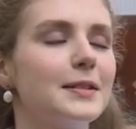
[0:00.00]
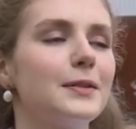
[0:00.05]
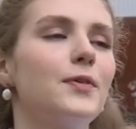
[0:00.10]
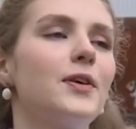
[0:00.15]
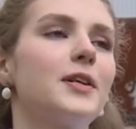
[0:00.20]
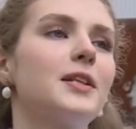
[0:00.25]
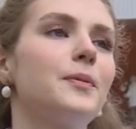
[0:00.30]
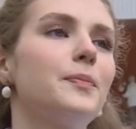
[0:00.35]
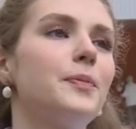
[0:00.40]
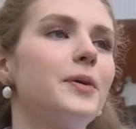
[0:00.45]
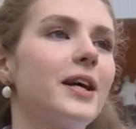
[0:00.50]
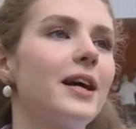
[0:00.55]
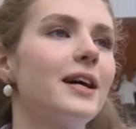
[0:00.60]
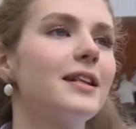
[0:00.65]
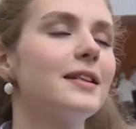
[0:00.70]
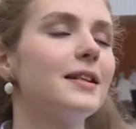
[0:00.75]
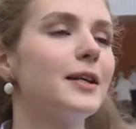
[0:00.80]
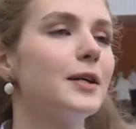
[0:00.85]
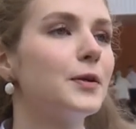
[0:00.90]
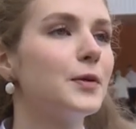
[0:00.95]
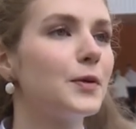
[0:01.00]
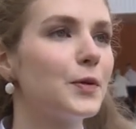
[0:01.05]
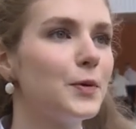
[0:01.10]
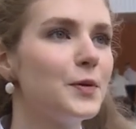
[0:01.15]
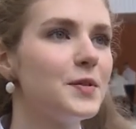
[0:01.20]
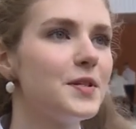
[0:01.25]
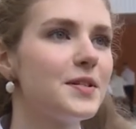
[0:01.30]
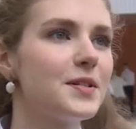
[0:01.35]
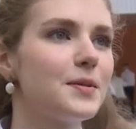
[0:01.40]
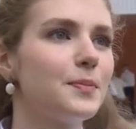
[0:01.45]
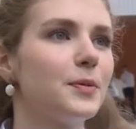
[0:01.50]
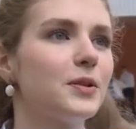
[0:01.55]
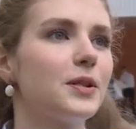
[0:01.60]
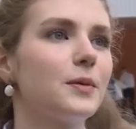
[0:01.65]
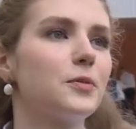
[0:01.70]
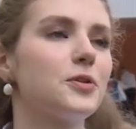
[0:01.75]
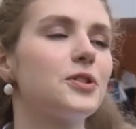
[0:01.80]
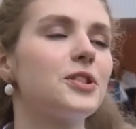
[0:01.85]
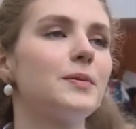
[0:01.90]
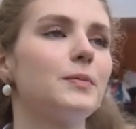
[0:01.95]
наверное, приятная грусть,
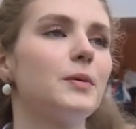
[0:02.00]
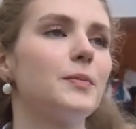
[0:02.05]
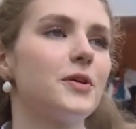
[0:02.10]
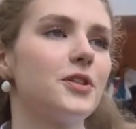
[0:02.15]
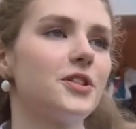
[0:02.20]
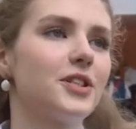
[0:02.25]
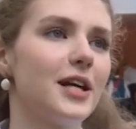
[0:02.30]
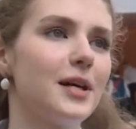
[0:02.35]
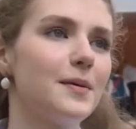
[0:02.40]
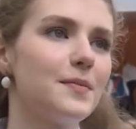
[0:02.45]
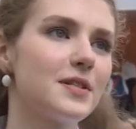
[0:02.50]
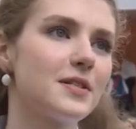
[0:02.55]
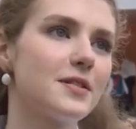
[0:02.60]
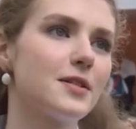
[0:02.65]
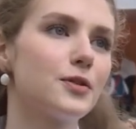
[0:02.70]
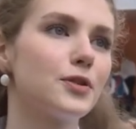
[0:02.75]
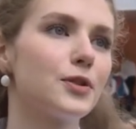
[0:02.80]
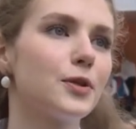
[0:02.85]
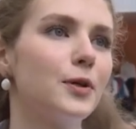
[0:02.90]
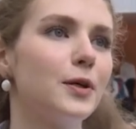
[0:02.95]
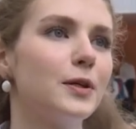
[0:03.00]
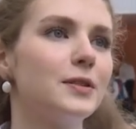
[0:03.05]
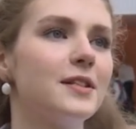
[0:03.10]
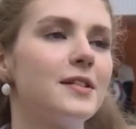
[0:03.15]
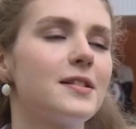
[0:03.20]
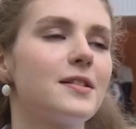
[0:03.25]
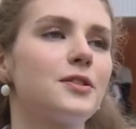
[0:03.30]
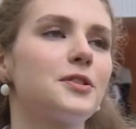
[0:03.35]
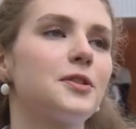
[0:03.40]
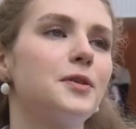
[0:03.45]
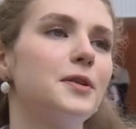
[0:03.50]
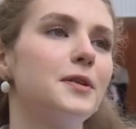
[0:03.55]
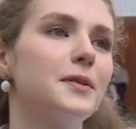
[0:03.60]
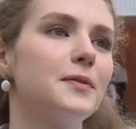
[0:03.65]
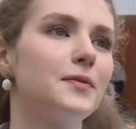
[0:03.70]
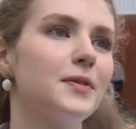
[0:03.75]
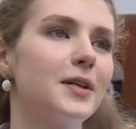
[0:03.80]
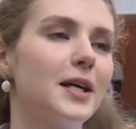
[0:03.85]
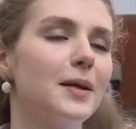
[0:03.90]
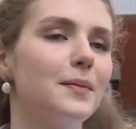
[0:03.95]
потому что мы прощаемся со школой, со
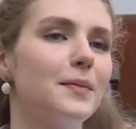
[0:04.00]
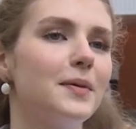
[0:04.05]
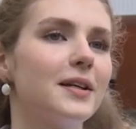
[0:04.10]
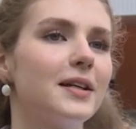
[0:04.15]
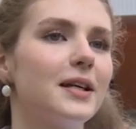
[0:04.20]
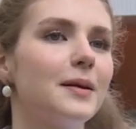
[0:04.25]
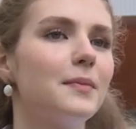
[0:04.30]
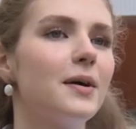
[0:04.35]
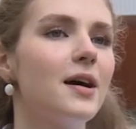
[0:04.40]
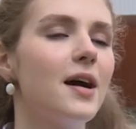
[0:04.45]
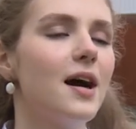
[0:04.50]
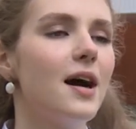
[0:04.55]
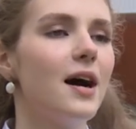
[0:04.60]
школьным временем.